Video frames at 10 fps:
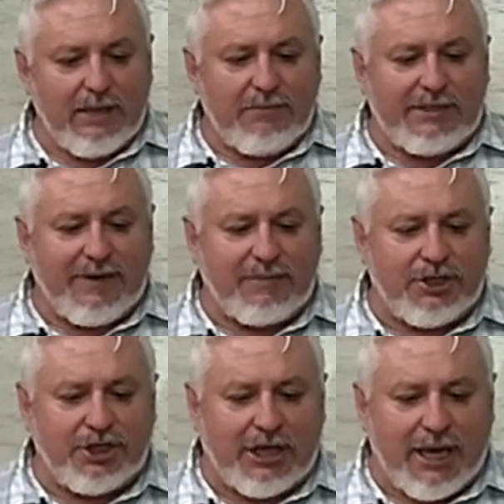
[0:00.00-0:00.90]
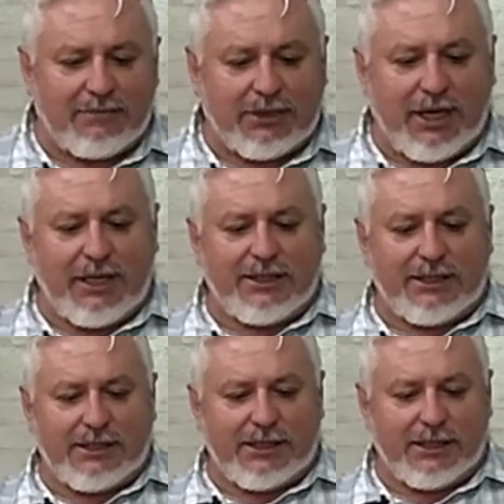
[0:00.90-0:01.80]
Мы с вами читаем
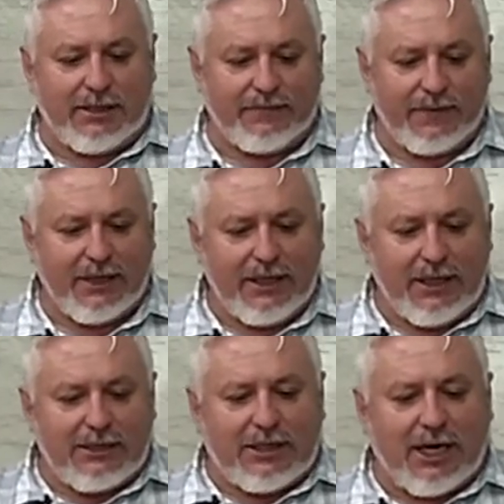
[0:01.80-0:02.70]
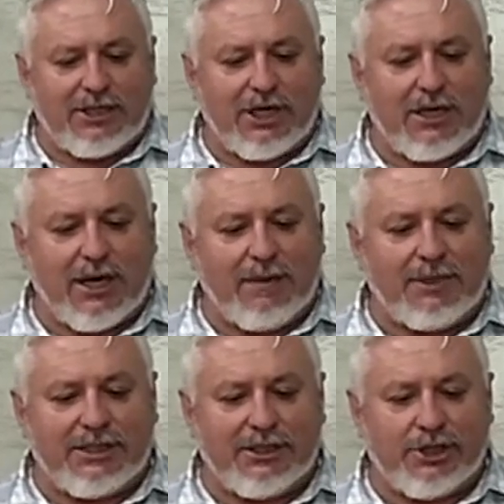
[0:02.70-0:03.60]
третий стих. «Стража
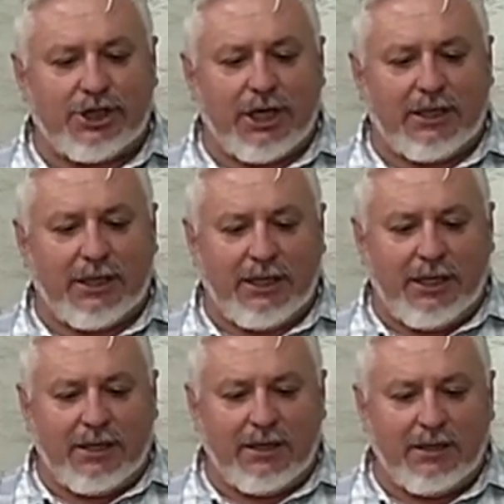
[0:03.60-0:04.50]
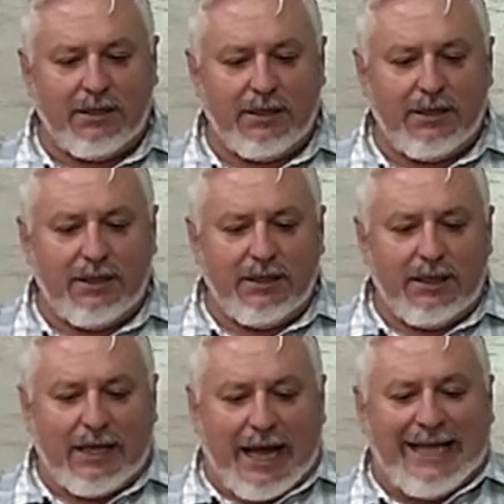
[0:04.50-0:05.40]
храма задержала их,
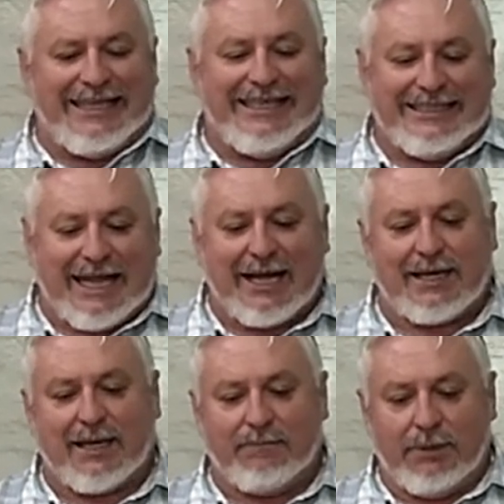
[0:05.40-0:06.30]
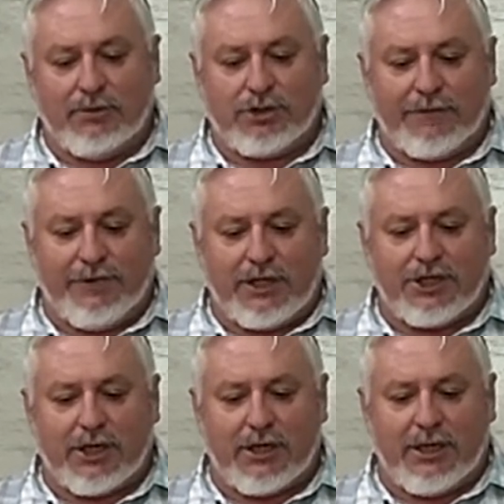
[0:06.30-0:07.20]
и так как был уже
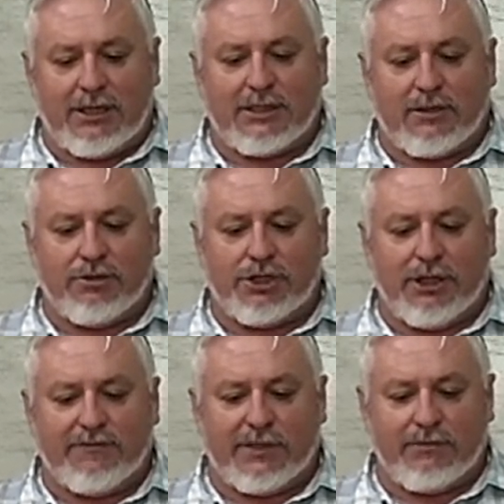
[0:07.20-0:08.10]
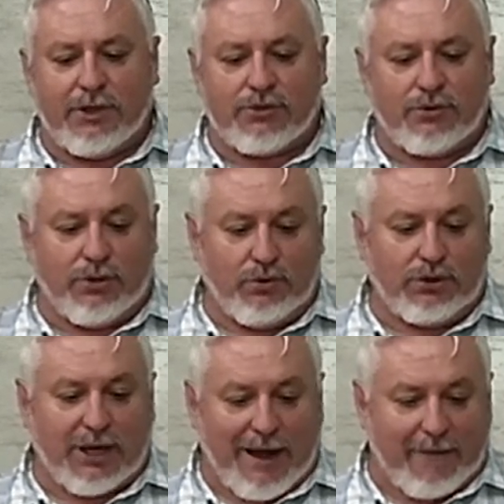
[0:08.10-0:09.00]
вечер, их заключили в темницу до
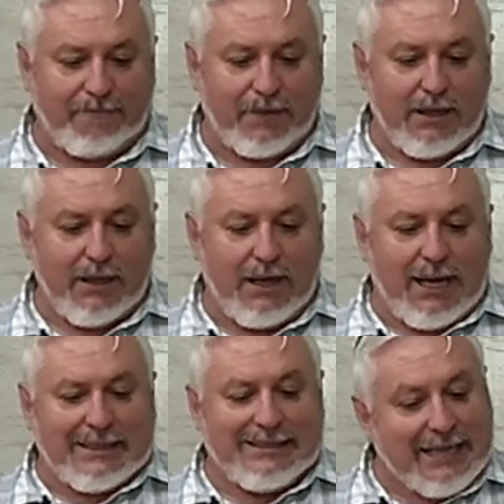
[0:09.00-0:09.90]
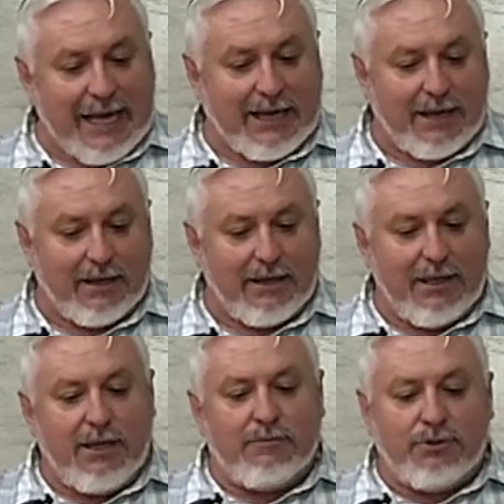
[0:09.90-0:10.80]
утра. Однако
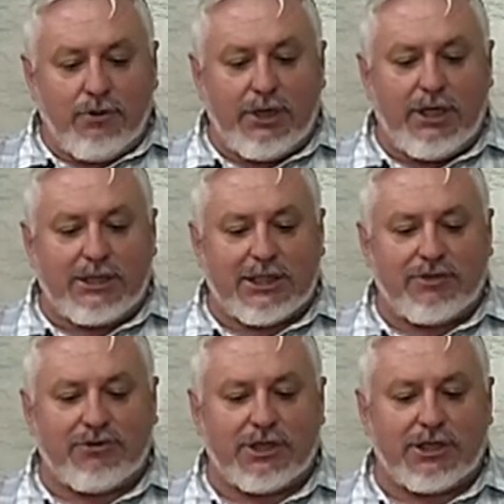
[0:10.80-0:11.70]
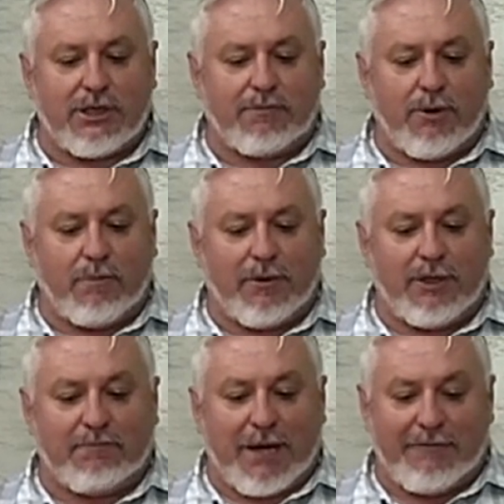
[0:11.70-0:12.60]
многие, слышавших
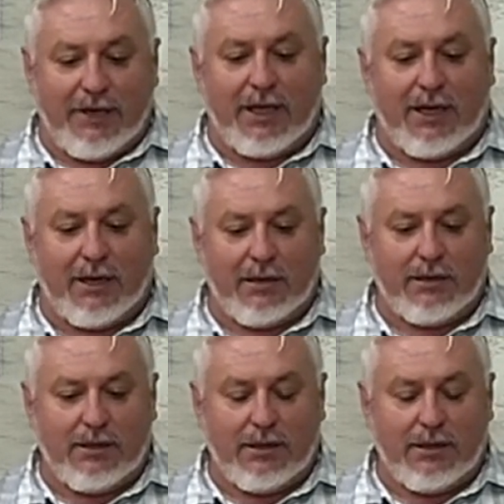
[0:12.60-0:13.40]
проповедь, поверили.